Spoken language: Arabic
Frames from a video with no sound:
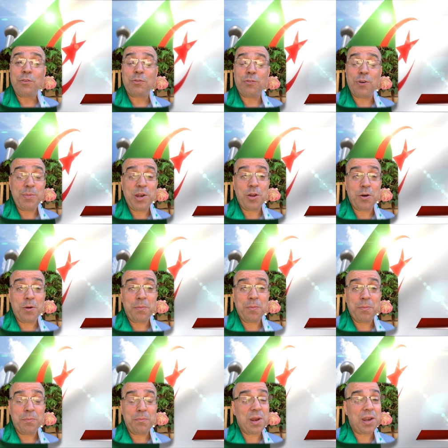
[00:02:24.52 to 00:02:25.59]
فمنهم
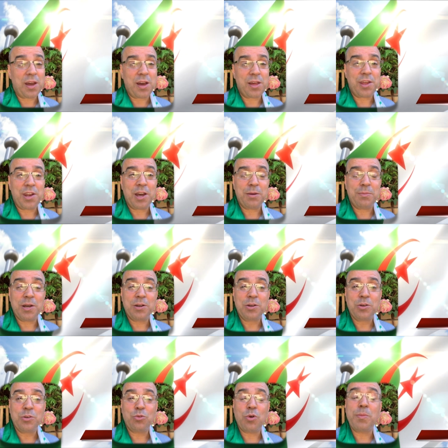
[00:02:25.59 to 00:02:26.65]
من قضى نحبه
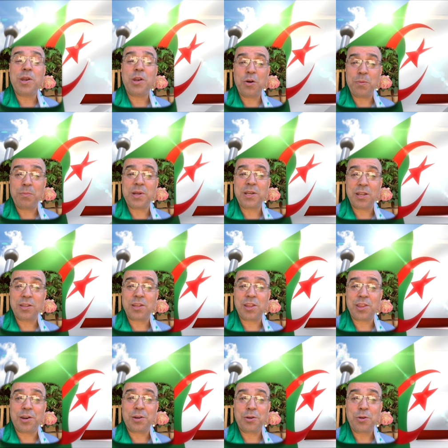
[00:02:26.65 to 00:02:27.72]
ومنهم من
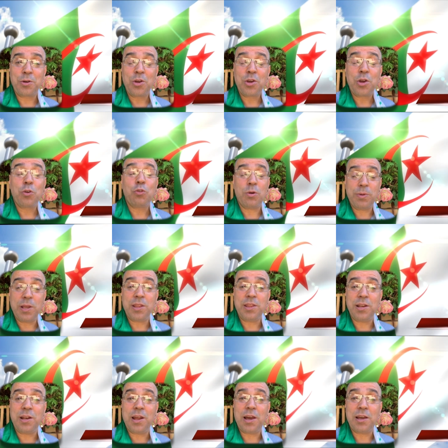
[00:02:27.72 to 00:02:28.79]
ينتظر
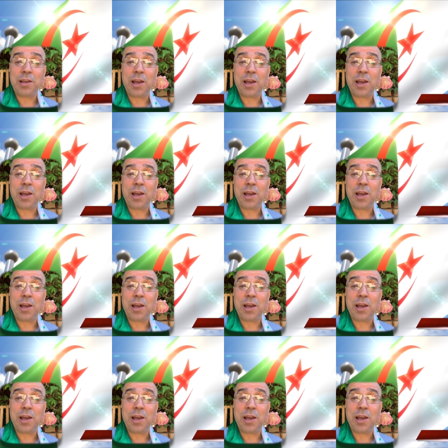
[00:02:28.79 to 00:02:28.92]
وبإذن الله